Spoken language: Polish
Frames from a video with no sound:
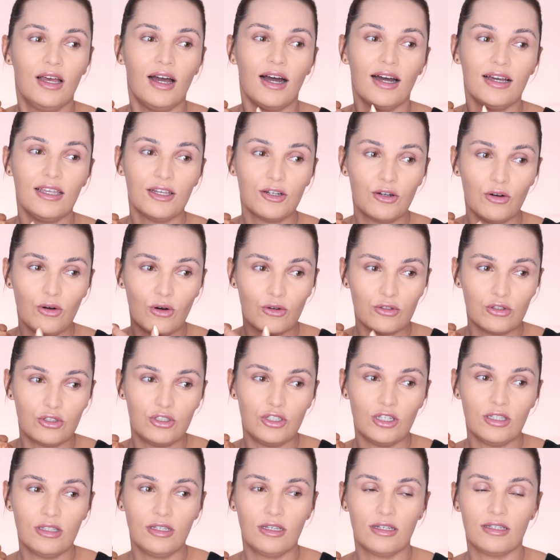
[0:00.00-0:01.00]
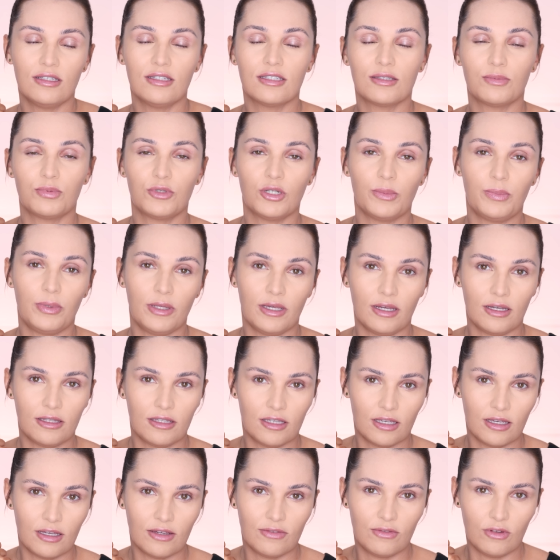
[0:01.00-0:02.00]
a jego odcień jest
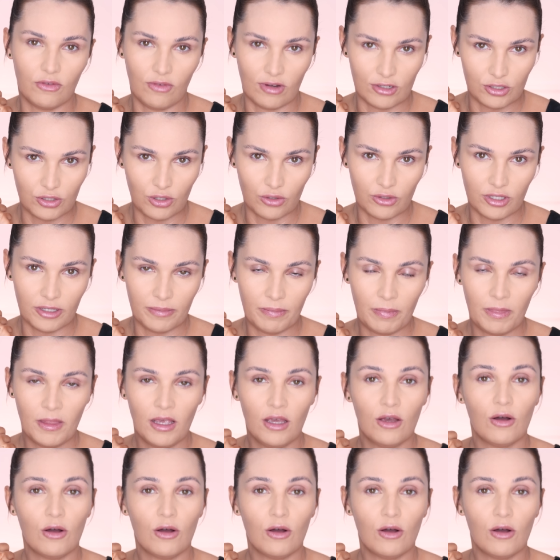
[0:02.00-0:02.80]
przepięknie wyważony.